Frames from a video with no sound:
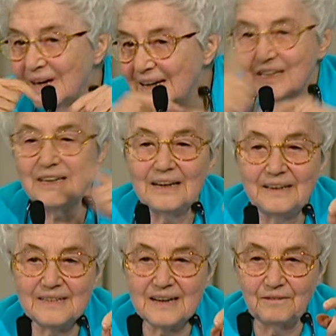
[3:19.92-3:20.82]
Ele
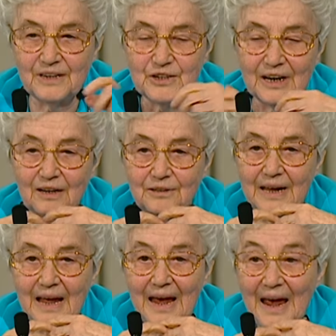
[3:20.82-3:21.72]
sintetiza o
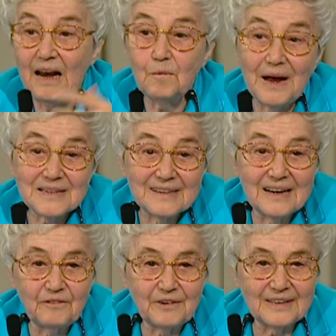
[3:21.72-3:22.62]
Evangelho, é a base
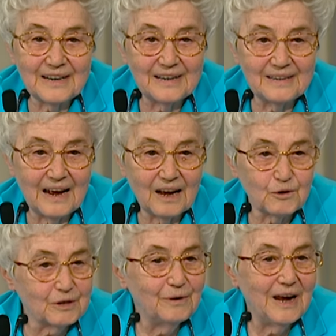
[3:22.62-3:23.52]
da
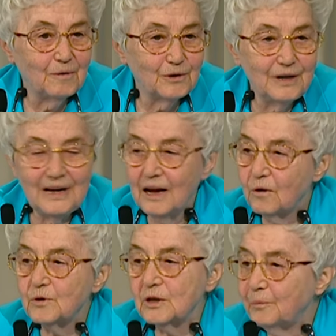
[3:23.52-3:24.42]
fraternidade. O que
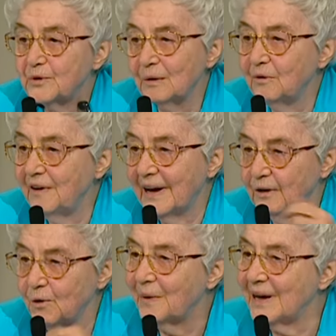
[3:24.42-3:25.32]
podemos fazer para
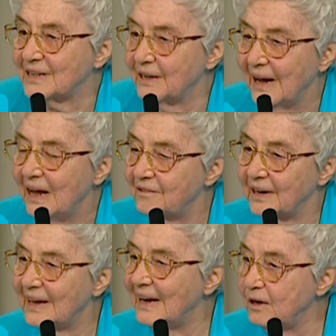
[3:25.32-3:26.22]
sermos irmãos uns
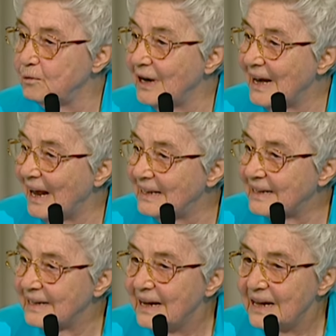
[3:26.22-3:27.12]
dos outros,
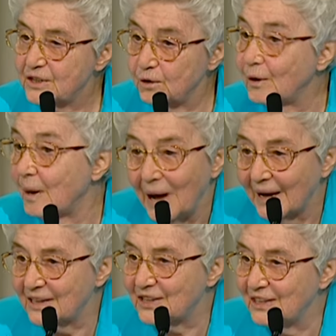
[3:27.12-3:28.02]
mais do que nos
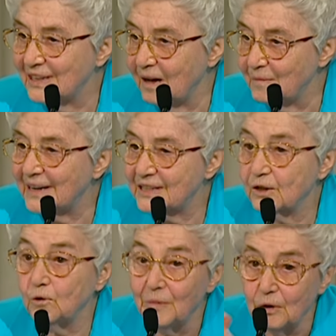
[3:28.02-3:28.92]
amar e
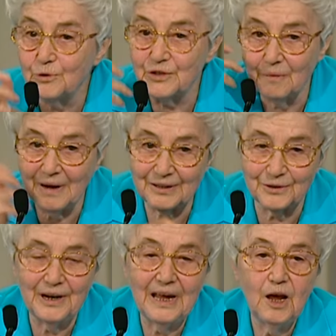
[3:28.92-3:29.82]
amar-nos como Ele nos
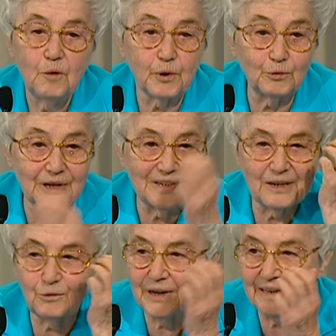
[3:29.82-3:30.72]
amou, a
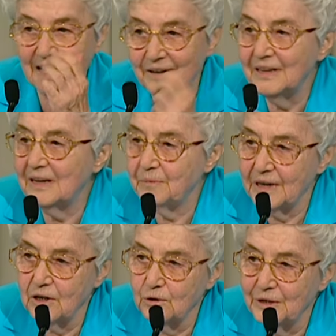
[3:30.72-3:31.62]
ponto
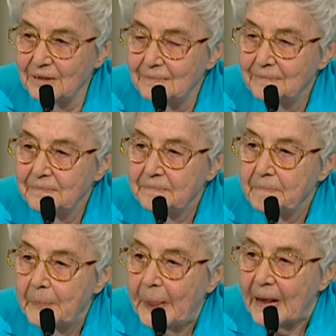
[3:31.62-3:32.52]
de dar a vida por
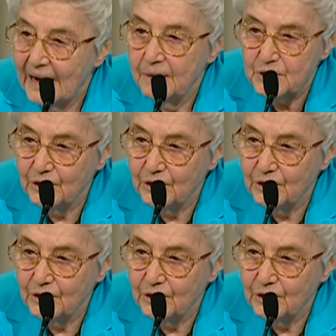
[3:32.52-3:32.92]
nós?